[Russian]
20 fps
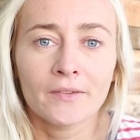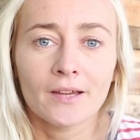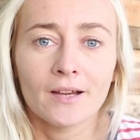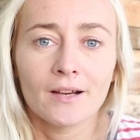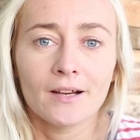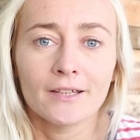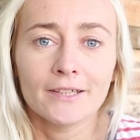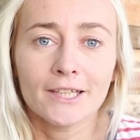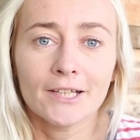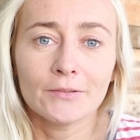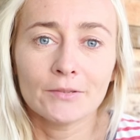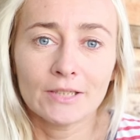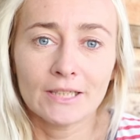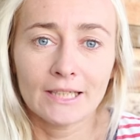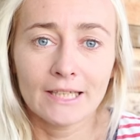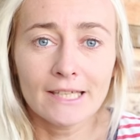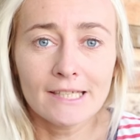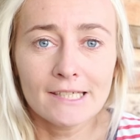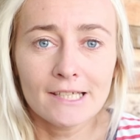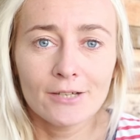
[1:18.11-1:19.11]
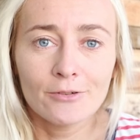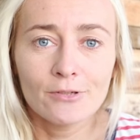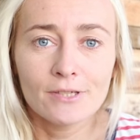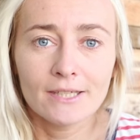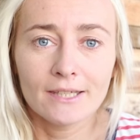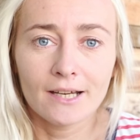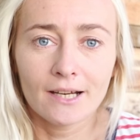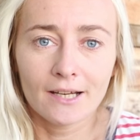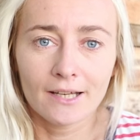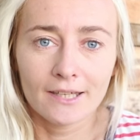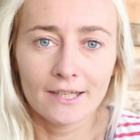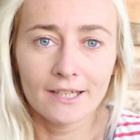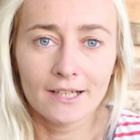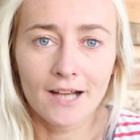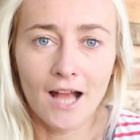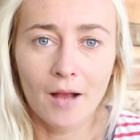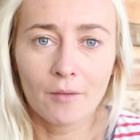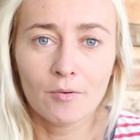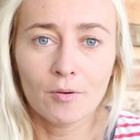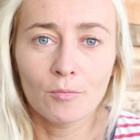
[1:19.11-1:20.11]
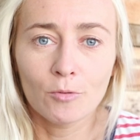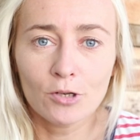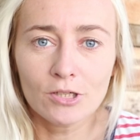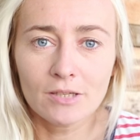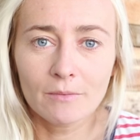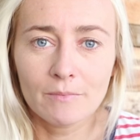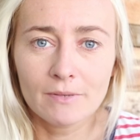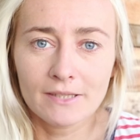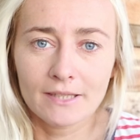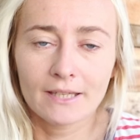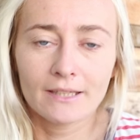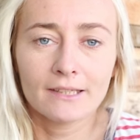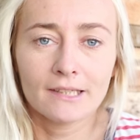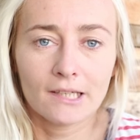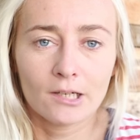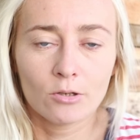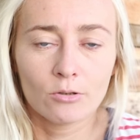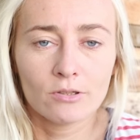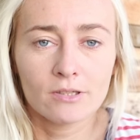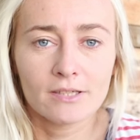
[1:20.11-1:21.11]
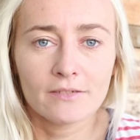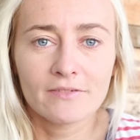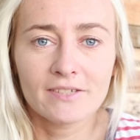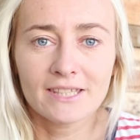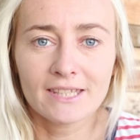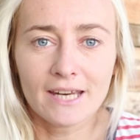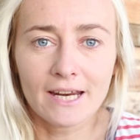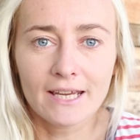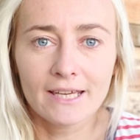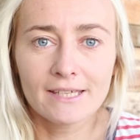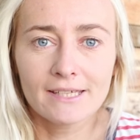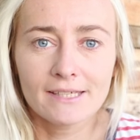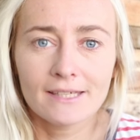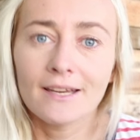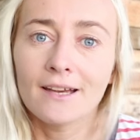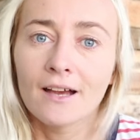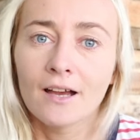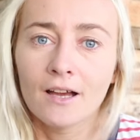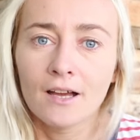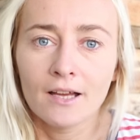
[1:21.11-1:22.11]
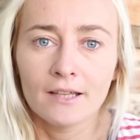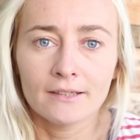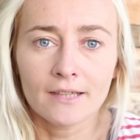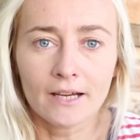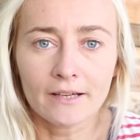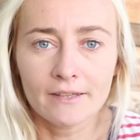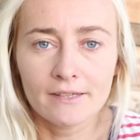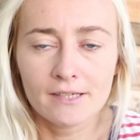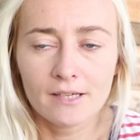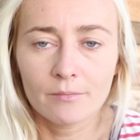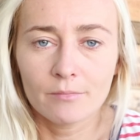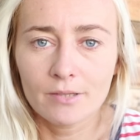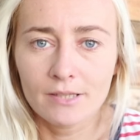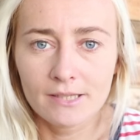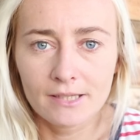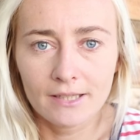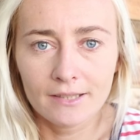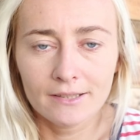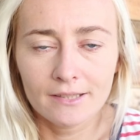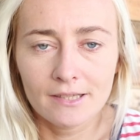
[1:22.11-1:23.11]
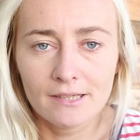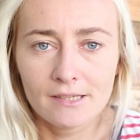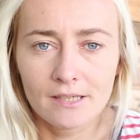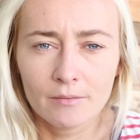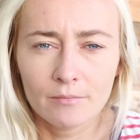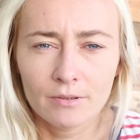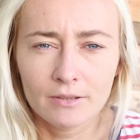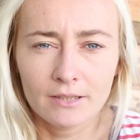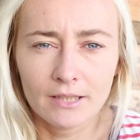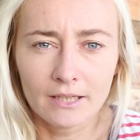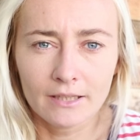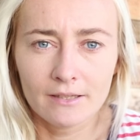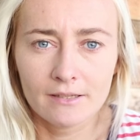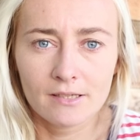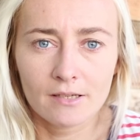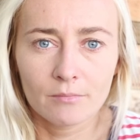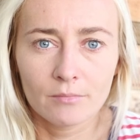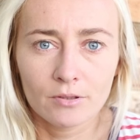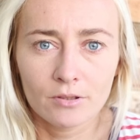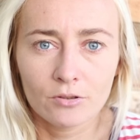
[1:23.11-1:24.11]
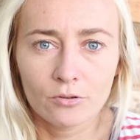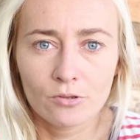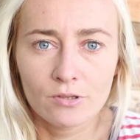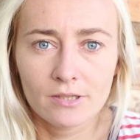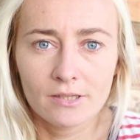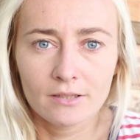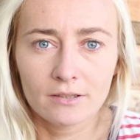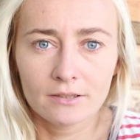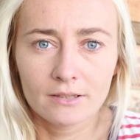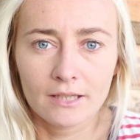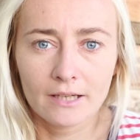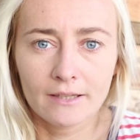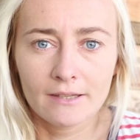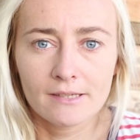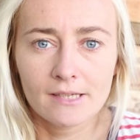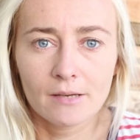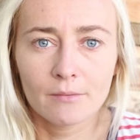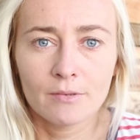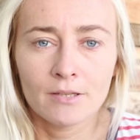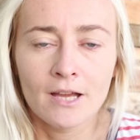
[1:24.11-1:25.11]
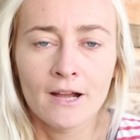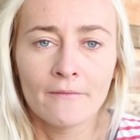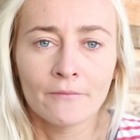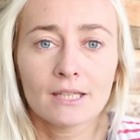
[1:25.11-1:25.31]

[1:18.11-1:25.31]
А, так вот, эти люди, да, их как бы мозг постоянно находится в стрессе, так не забыть это, не забыть так, не забыть то, сделать так, не забыть.